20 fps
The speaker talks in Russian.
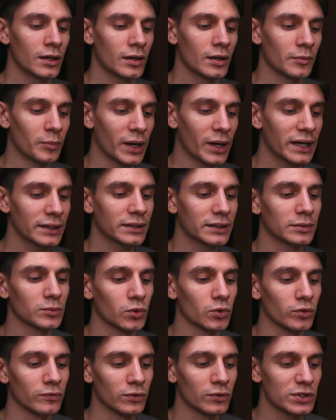
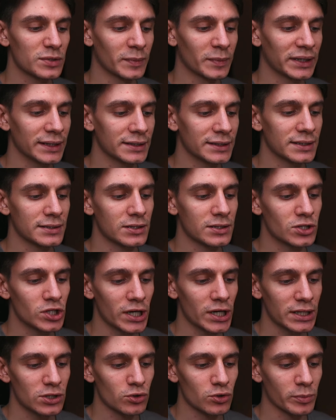Поэтому, вот смотрите,
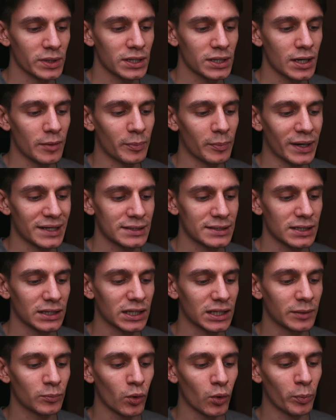сейчас у меня
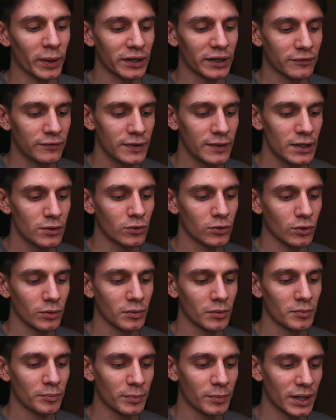просадка по портфелю
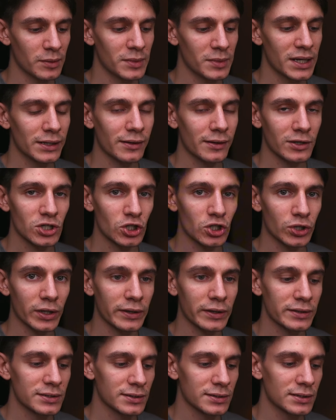примерно
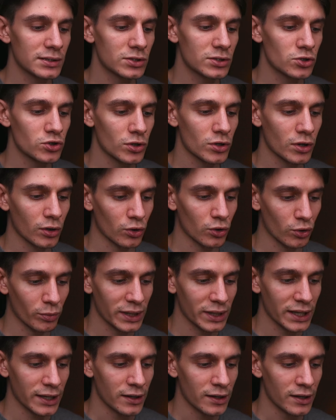14 тысяч
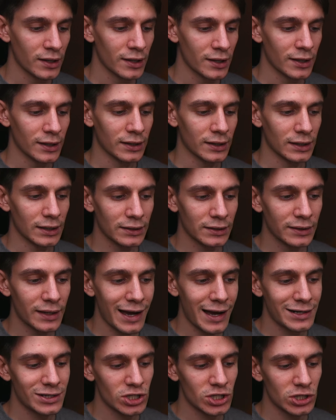рублей. И
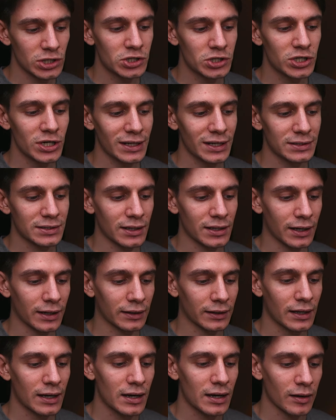даже сейчас
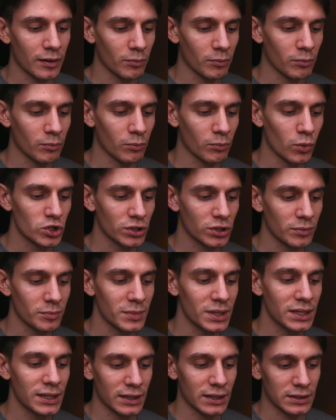она может
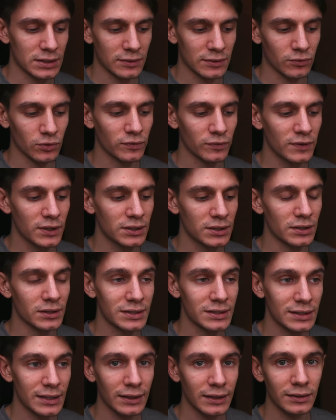меняться. Вот видите,
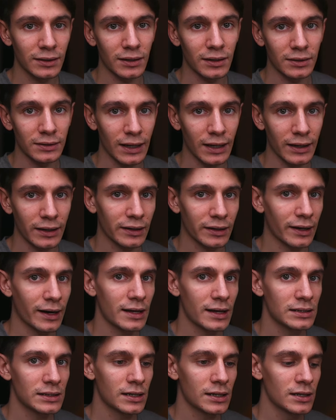цены на
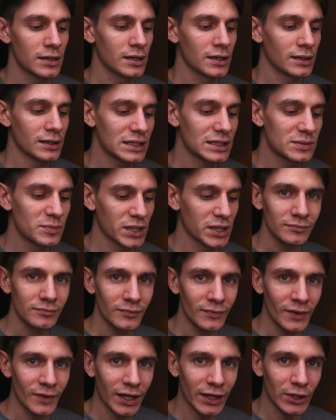экране
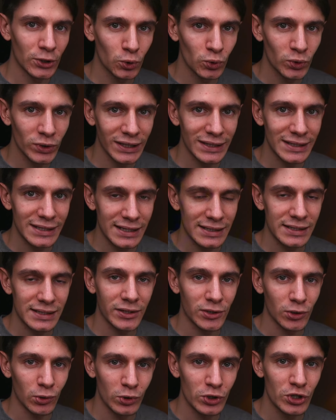изменяются. И тут надо
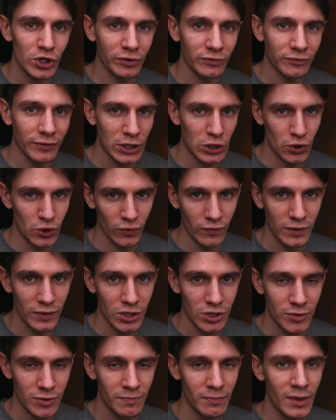сказать очень важную
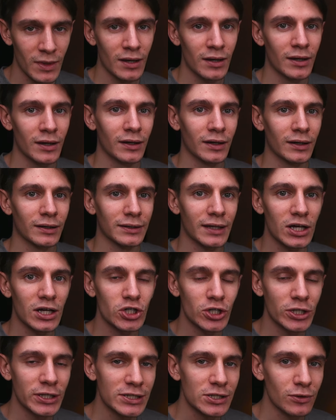вещь. Даже
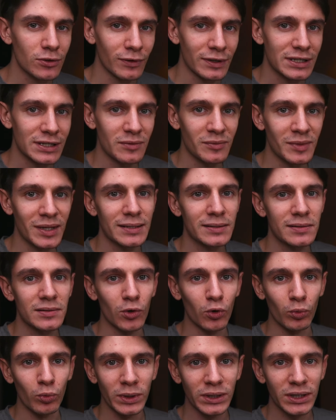если у вас имеется
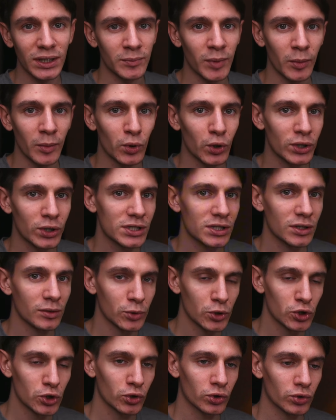убыток по брокерскому
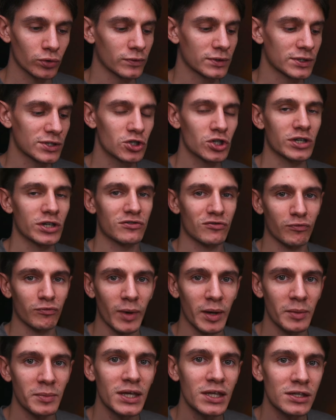счету, вот сейчас в
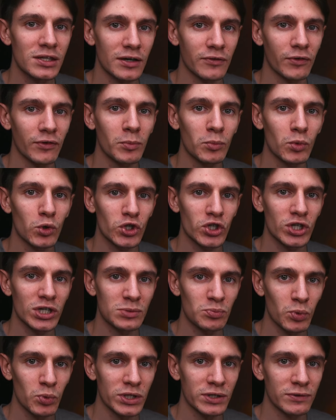моменте вы можете
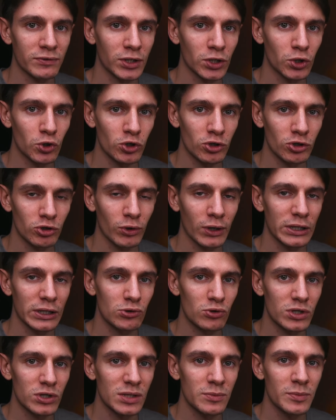использовать эту
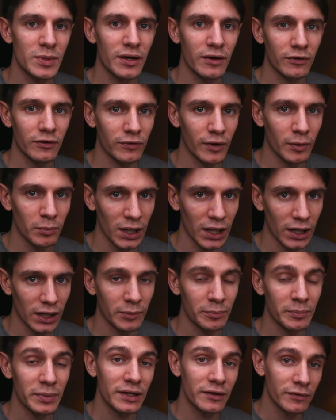ситуацию себе во благо,
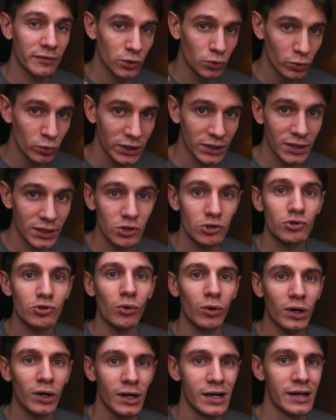перевернуть это с
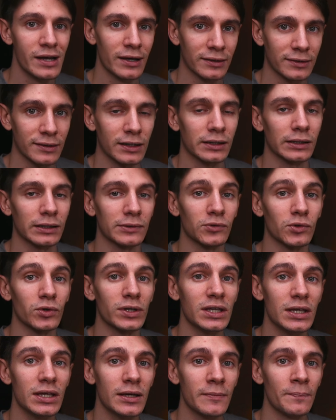ног на голову
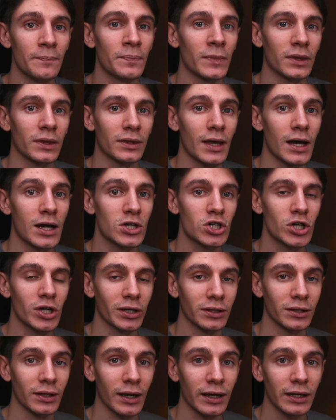и даже
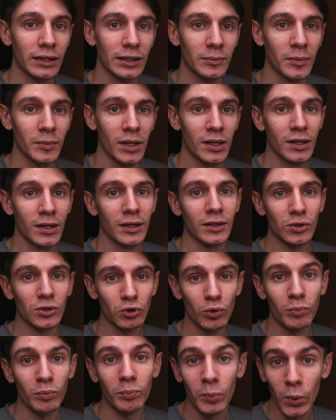на этом,
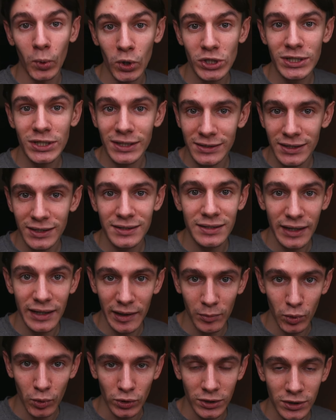ну, можно сказать,
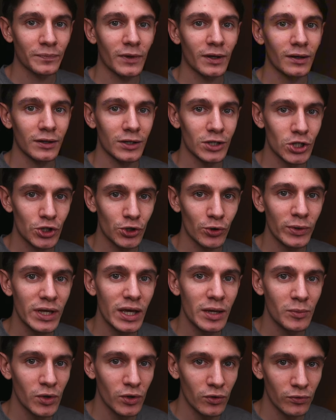заработать. Что я
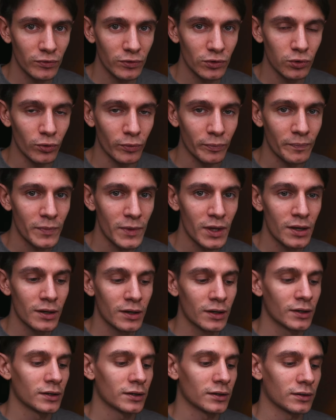имею в виду?
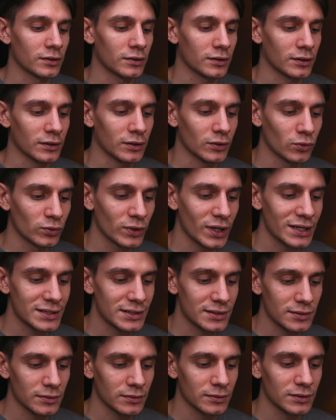А, у
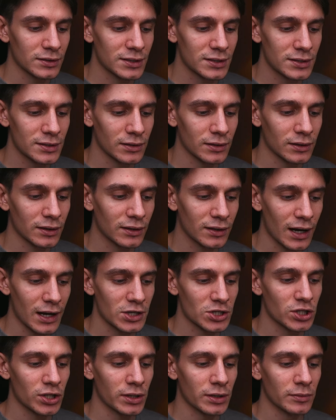нас с
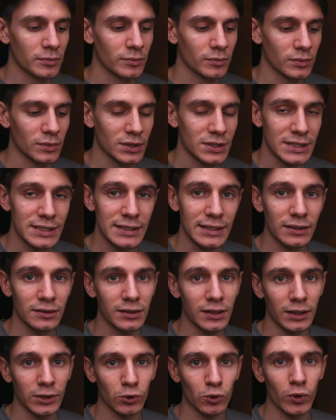каждой сделки,
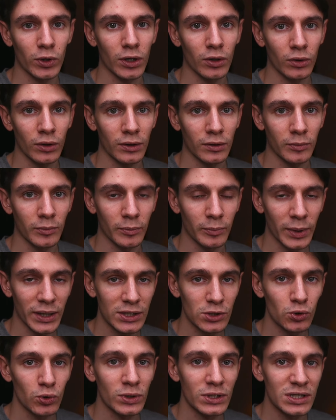которая
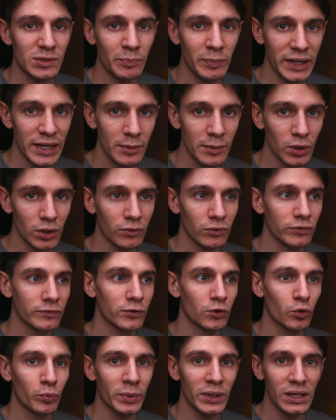происходит с прибылью, вот вы
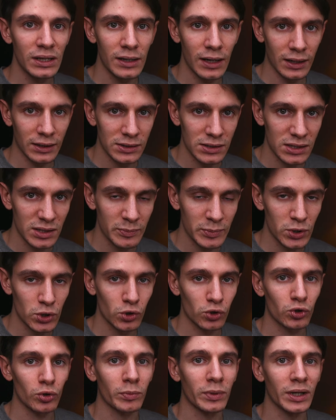купили акции за
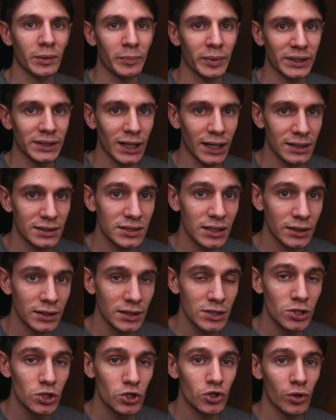500 рублей, продали за
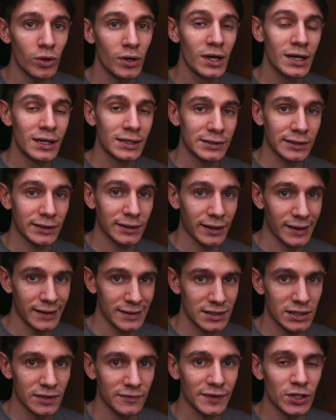1000, с этой
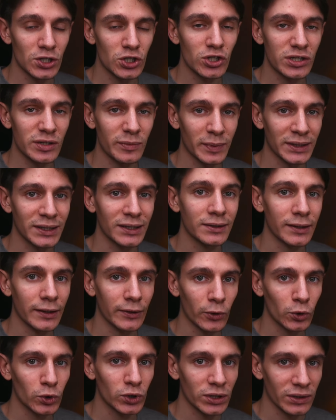разницы вы должны заплатить
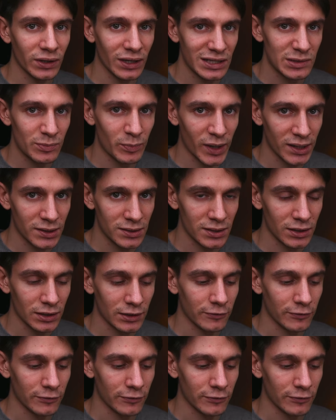налог 13%.